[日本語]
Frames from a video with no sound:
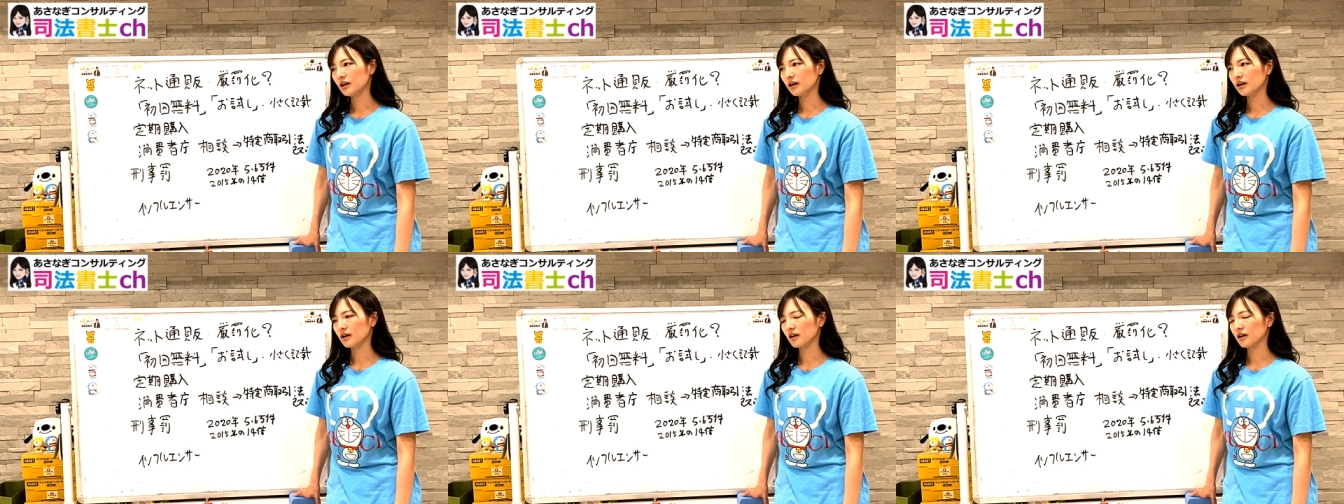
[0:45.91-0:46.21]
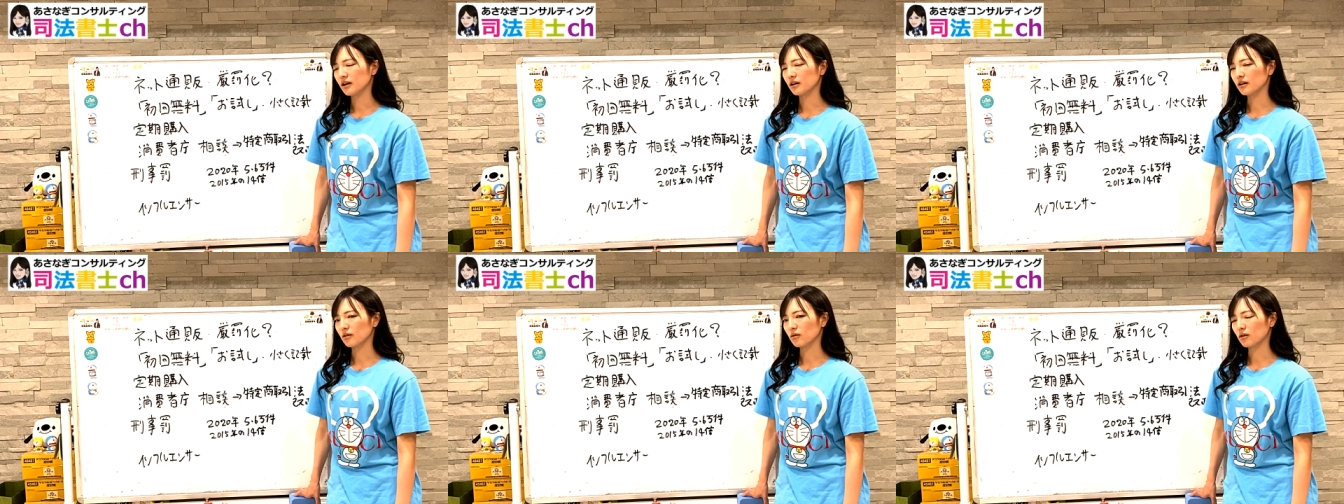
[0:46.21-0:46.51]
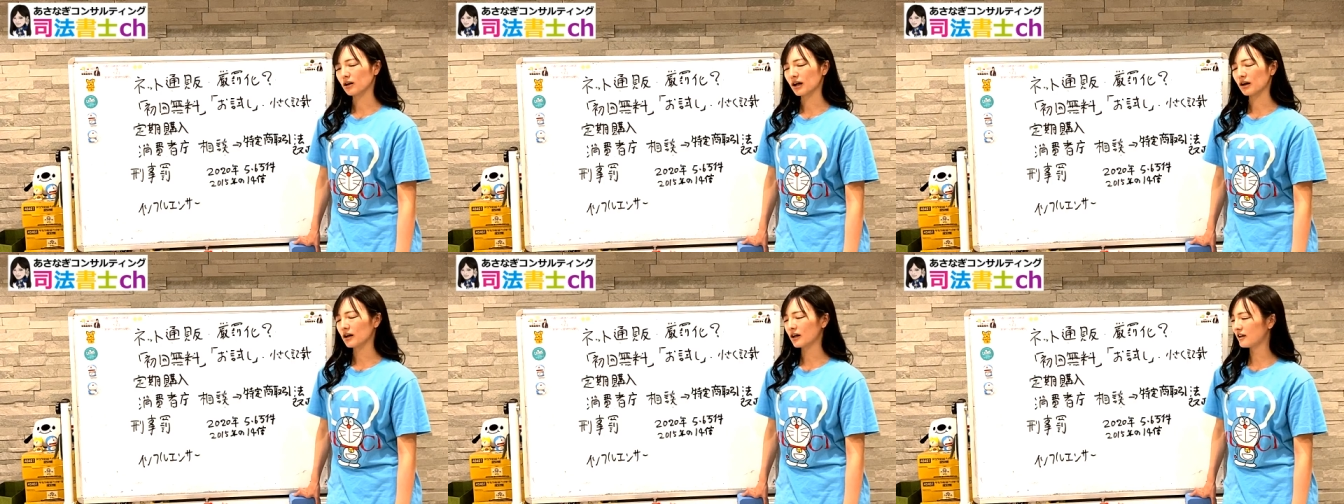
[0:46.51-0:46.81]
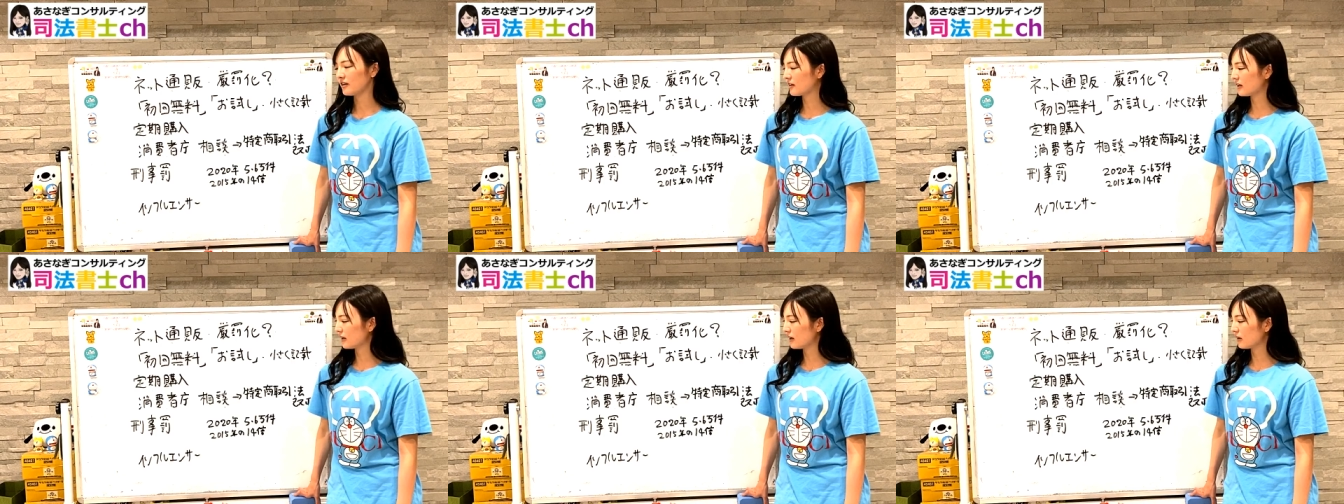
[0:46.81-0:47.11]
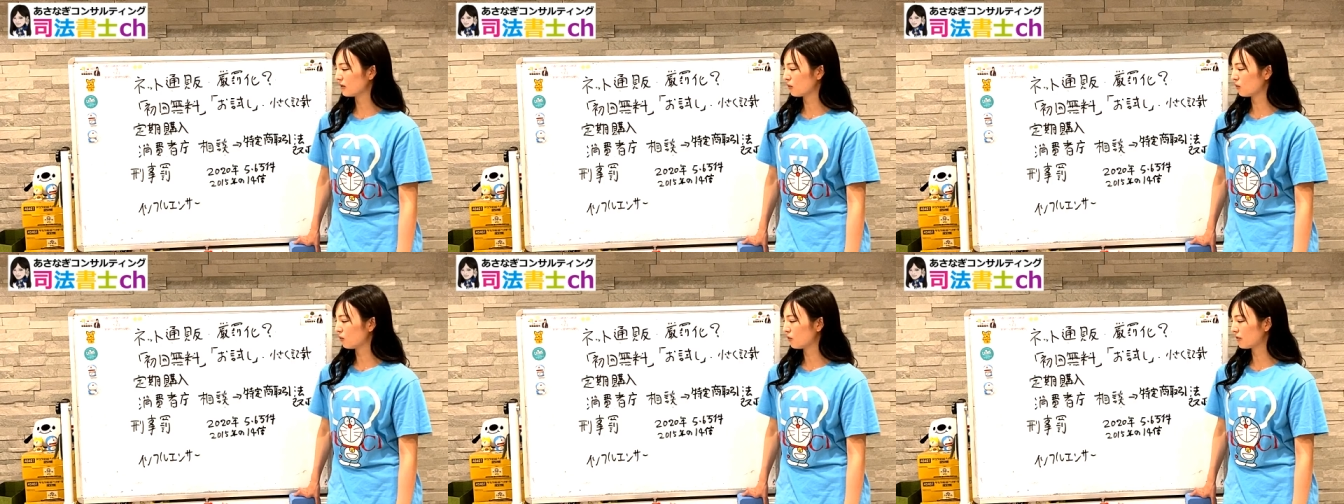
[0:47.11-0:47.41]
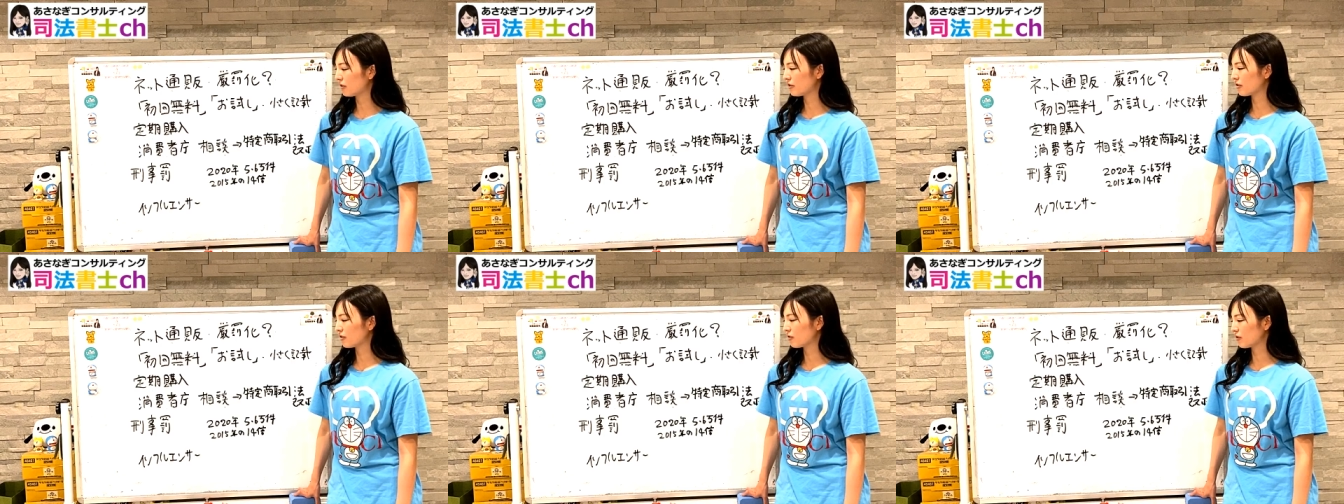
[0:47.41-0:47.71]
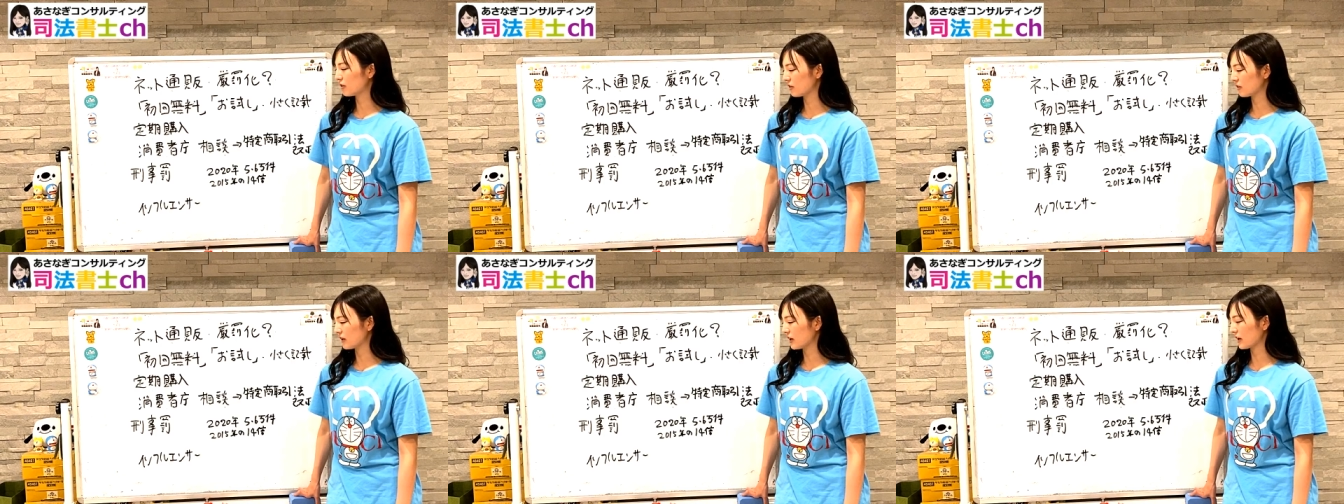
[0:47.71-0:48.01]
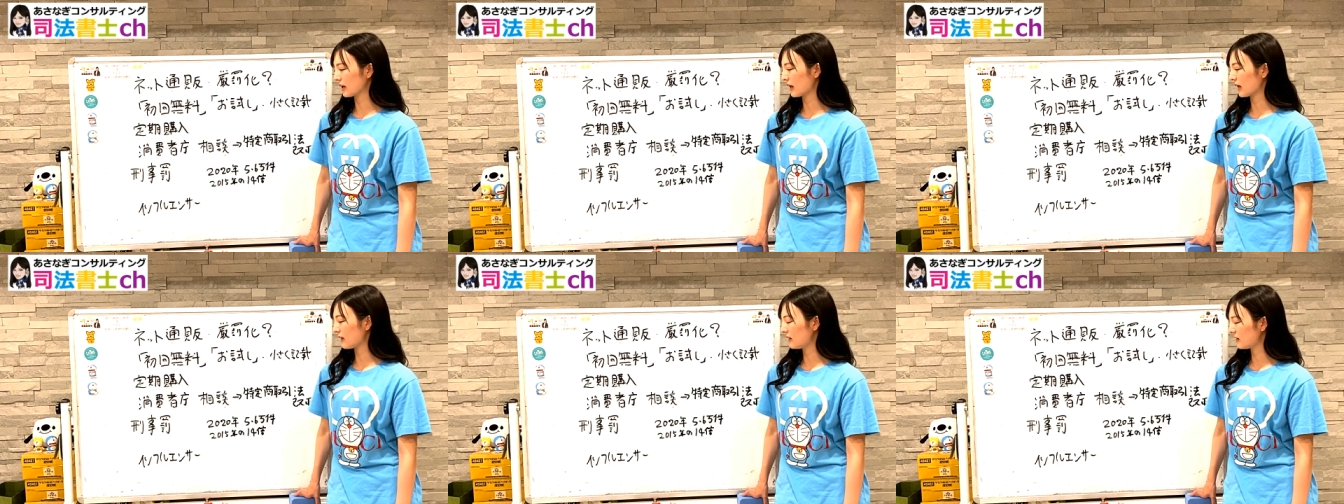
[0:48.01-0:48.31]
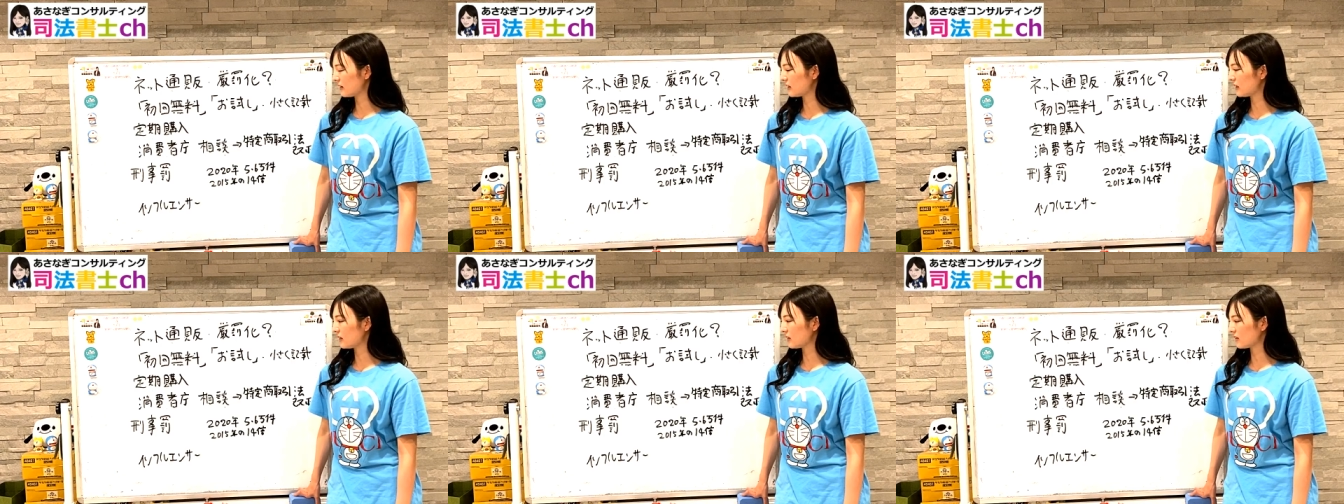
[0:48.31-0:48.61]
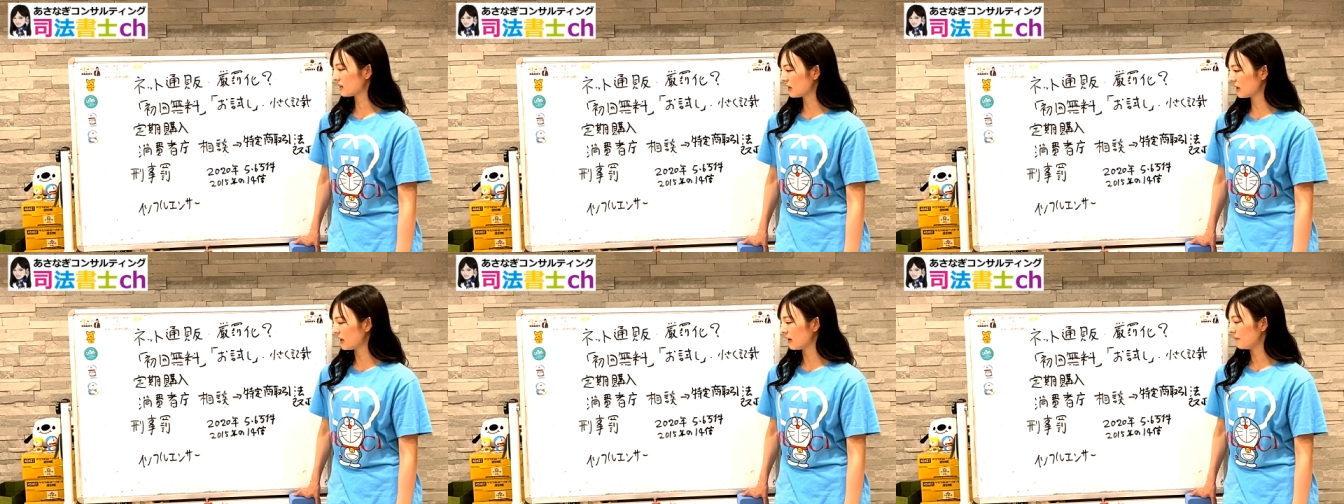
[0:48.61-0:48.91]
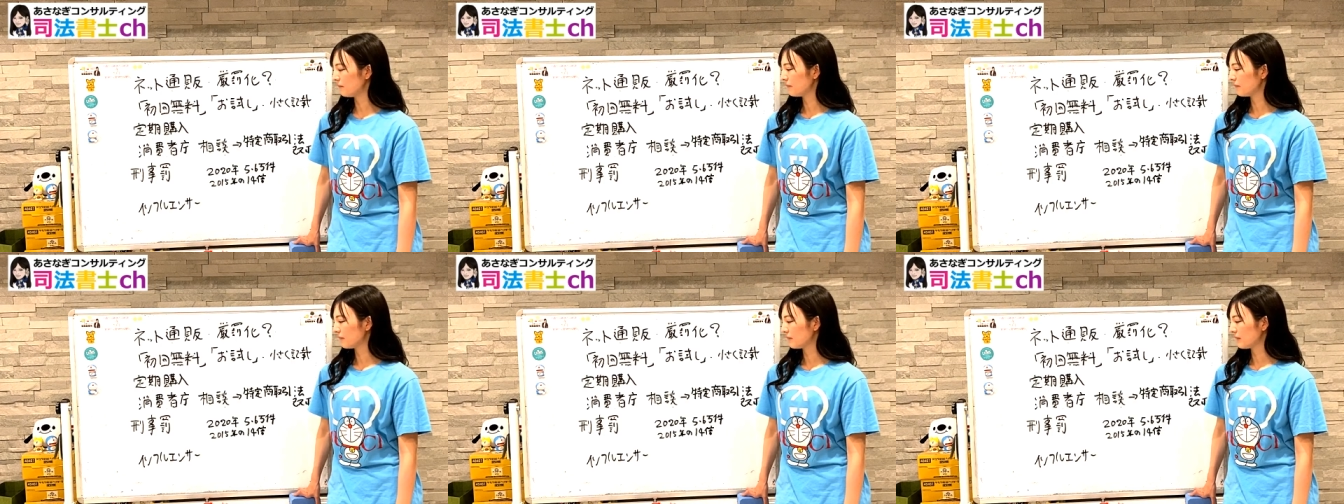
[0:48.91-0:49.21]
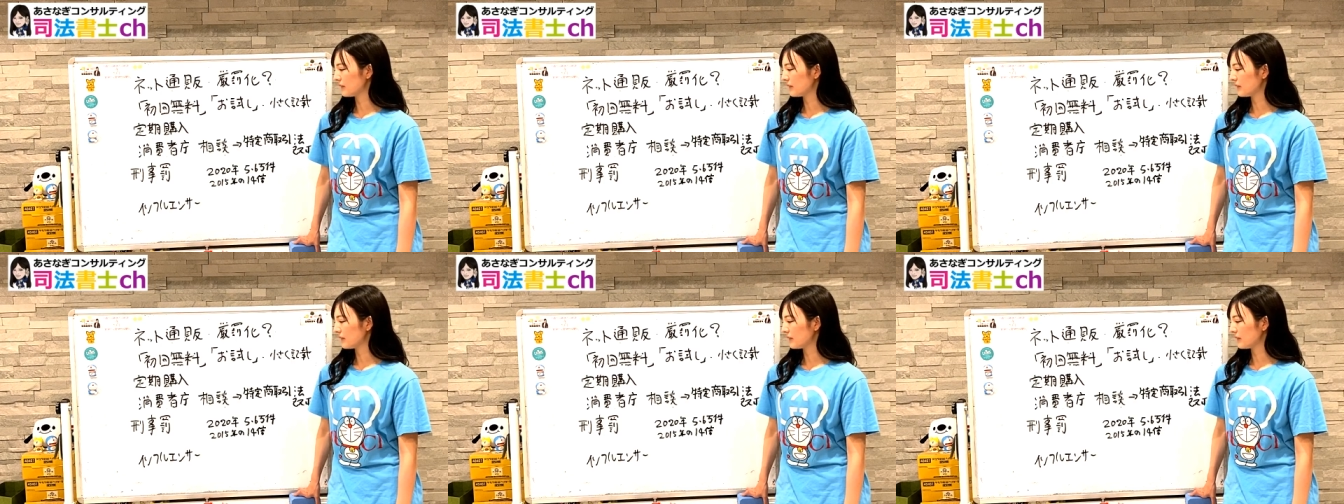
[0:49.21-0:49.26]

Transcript: えー、改正、法律をですね、改正して、